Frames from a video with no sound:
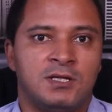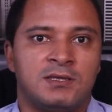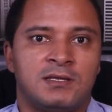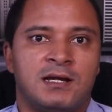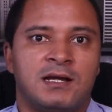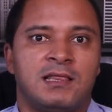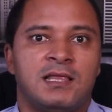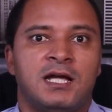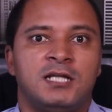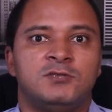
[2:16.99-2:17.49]
Na
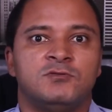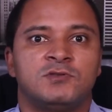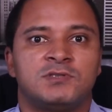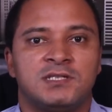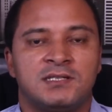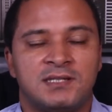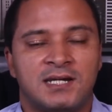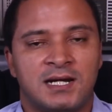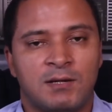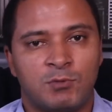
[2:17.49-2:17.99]
realidade, você
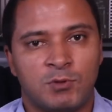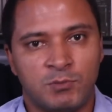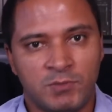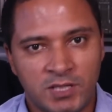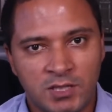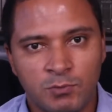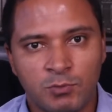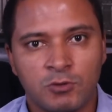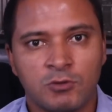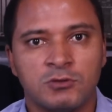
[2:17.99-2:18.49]
entrega
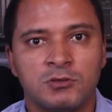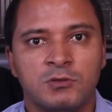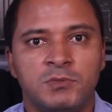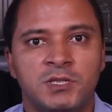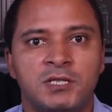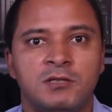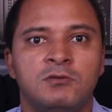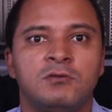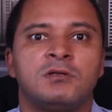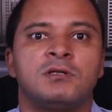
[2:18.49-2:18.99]
primeiro para o
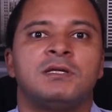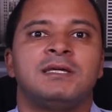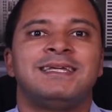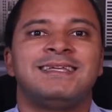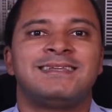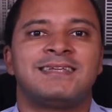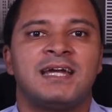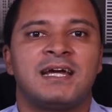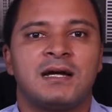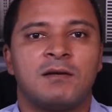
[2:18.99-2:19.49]
condomínio, que
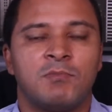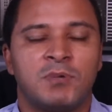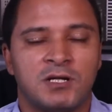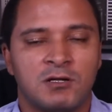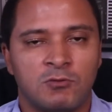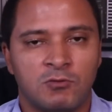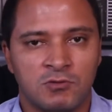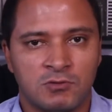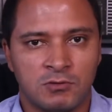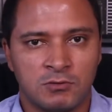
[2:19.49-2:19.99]
entrega para a
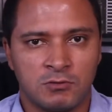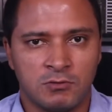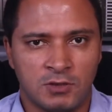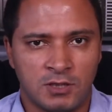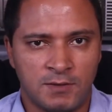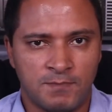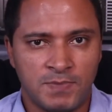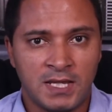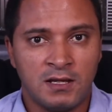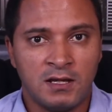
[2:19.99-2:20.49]
construtora.